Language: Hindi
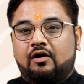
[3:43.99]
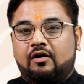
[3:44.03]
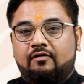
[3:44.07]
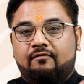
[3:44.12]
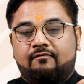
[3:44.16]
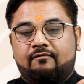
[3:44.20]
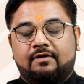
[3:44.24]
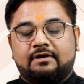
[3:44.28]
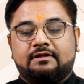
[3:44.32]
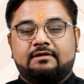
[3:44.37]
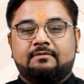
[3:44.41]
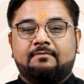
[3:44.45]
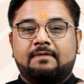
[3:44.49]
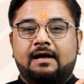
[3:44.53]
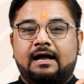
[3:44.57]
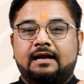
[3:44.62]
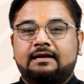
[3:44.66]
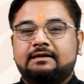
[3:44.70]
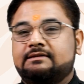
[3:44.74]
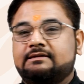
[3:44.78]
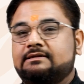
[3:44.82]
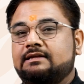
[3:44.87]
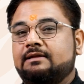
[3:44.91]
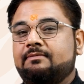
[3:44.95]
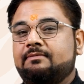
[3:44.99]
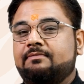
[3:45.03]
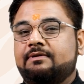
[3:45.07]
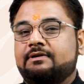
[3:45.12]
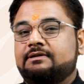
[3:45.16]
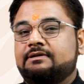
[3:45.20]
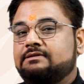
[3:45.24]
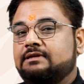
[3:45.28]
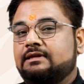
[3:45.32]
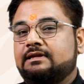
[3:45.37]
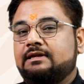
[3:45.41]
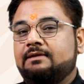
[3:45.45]
और वर्तमान
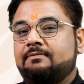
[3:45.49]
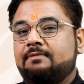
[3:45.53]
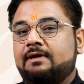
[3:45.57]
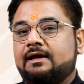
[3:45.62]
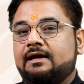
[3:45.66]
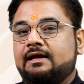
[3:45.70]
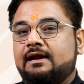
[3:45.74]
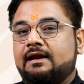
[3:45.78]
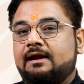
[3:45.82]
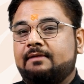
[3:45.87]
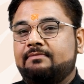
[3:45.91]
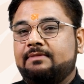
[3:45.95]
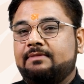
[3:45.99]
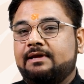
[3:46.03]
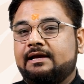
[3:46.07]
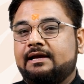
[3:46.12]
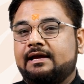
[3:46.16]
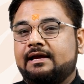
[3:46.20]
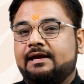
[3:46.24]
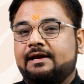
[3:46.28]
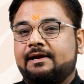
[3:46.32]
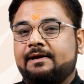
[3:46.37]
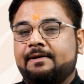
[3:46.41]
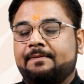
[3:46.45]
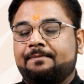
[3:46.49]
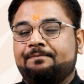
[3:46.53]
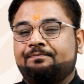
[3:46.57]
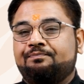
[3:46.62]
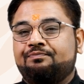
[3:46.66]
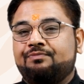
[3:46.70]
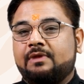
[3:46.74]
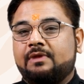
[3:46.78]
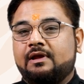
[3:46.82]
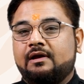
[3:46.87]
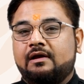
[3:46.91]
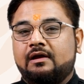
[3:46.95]
स्थिति में अगर आप देखें
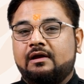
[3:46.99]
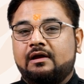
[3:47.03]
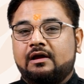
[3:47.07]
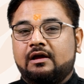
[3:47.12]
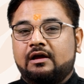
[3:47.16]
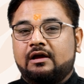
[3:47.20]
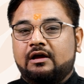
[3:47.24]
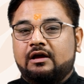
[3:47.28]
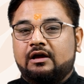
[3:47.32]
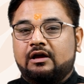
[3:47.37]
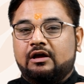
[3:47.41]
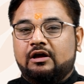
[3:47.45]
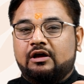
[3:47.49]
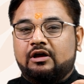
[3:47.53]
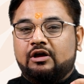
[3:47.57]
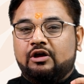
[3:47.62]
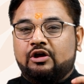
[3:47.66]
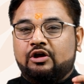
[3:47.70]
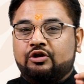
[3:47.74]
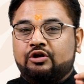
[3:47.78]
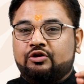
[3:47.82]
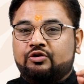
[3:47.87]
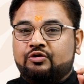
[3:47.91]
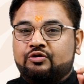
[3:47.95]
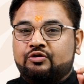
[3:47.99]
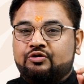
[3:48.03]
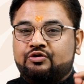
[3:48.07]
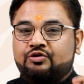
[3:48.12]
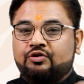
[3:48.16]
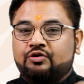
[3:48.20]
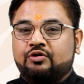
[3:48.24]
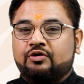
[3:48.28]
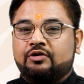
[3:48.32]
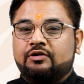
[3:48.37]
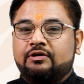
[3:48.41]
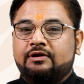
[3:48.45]
तो
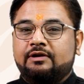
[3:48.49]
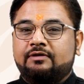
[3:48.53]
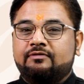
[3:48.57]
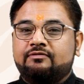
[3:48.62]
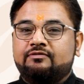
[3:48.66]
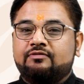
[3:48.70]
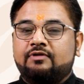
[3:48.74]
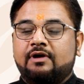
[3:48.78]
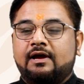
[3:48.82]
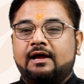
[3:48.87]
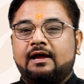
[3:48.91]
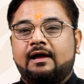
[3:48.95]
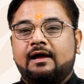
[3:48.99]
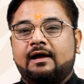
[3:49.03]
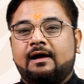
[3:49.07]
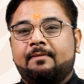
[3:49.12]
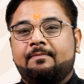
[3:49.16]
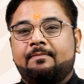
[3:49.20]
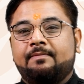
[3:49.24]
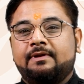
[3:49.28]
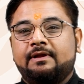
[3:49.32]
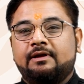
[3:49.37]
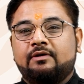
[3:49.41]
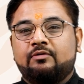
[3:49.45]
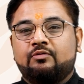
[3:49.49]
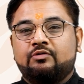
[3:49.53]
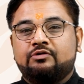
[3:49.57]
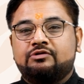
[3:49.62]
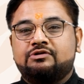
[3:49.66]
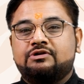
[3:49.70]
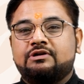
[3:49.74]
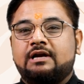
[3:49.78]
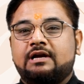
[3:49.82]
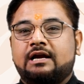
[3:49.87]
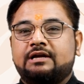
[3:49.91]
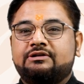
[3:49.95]
शुक्र देव जो है अपनी
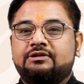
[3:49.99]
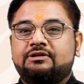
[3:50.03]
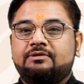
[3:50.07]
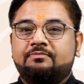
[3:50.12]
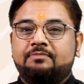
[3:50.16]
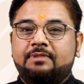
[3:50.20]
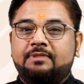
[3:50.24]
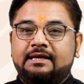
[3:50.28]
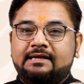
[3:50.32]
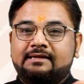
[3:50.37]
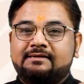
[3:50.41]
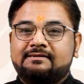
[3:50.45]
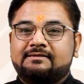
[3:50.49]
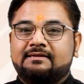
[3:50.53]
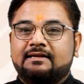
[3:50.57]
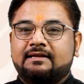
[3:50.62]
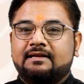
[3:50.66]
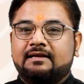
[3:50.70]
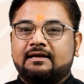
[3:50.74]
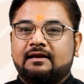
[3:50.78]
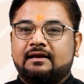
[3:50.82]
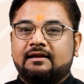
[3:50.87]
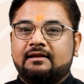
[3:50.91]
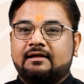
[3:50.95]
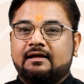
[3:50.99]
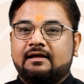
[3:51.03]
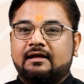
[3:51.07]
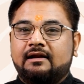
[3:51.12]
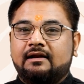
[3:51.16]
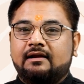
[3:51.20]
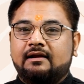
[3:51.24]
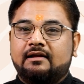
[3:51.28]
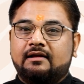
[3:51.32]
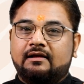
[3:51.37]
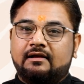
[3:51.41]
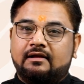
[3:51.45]
उच्च राशि मीन से
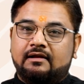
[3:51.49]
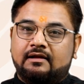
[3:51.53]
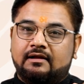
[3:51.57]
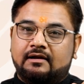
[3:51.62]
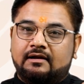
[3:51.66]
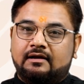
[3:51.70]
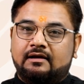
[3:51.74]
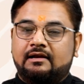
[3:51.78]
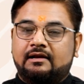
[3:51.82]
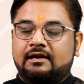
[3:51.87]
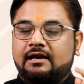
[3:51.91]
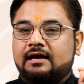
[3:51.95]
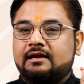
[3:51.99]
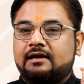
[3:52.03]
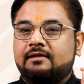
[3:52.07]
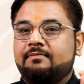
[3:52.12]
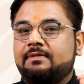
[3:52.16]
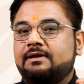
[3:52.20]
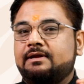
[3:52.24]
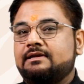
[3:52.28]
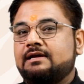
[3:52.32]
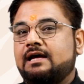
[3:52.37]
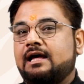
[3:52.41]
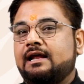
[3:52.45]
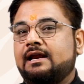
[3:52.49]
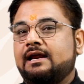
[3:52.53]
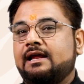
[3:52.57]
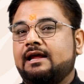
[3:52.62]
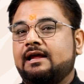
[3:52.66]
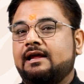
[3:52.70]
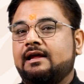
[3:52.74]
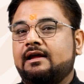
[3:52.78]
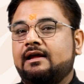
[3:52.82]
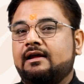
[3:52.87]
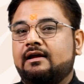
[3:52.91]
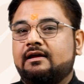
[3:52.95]
निकलकर लग्न में जा रहे
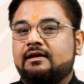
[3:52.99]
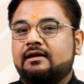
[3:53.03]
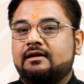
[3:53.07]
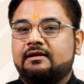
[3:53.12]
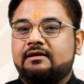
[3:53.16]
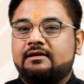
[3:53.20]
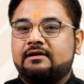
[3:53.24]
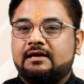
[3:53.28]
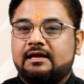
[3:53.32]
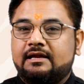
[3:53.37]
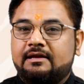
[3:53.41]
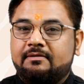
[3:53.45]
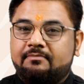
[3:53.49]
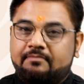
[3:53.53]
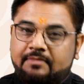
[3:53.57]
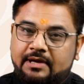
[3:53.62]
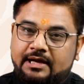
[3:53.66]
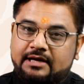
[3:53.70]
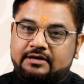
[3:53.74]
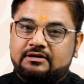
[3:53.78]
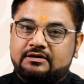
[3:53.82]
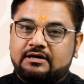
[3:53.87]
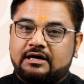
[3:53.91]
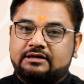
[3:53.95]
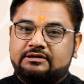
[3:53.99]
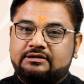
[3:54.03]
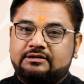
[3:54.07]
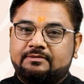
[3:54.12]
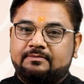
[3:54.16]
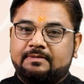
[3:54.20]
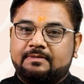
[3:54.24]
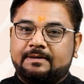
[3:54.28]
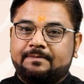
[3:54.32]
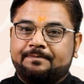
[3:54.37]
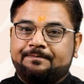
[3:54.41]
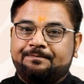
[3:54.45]
हैं यानी मेष राशि
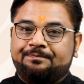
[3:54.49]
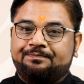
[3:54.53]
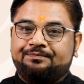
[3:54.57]
में